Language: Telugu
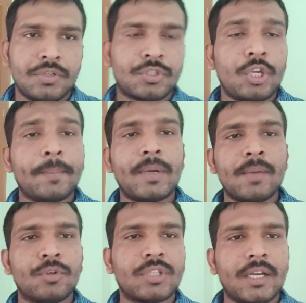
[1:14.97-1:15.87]
సో ఇప్పుడు
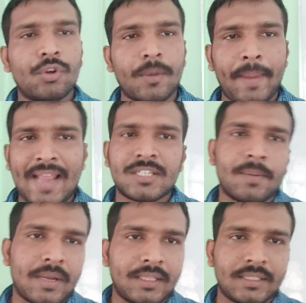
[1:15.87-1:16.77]
ఏమవుతుందంటే ఒక బ్యాచ్
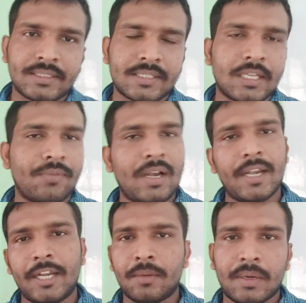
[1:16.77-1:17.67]
నెంబర్ అయితే ఇచ్చేస్తారు
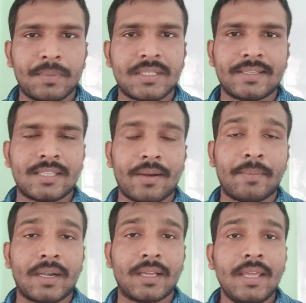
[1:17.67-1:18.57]
వాళ్ళని ఇంటికి
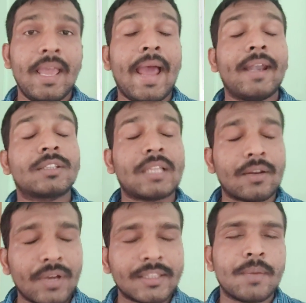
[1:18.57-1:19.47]
పంపించేస్తారనమాట అండ్
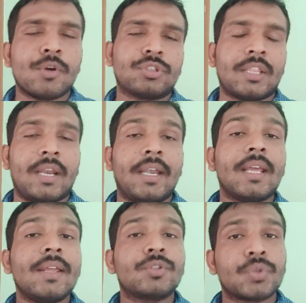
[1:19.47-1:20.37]
తర్వాత
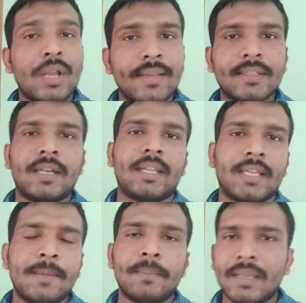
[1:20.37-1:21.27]
ఏమవుతుందనంటే జూలై
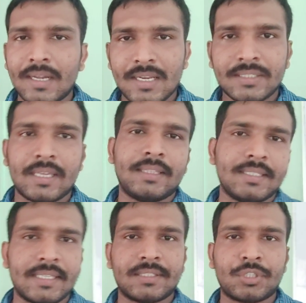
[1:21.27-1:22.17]
థర్టీకి మెరిట్ లిస్ట్ అయితే
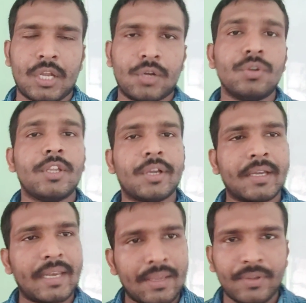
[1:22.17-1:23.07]
ఇచ్చేస్తున్నారు ఈ యొక్క
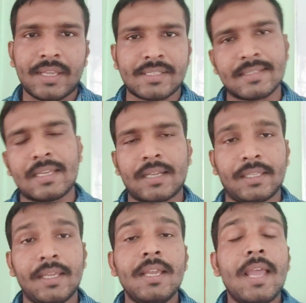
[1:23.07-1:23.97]
నేవీ
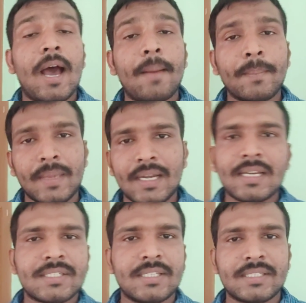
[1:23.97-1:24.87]
ఎస్ఎస్ఆర్ది ఆ మెరిట్
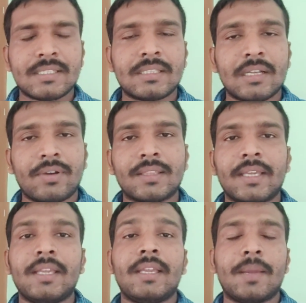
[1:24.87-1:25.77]
లిస్ట్ ఇచ్చేసిన తర్వాతకి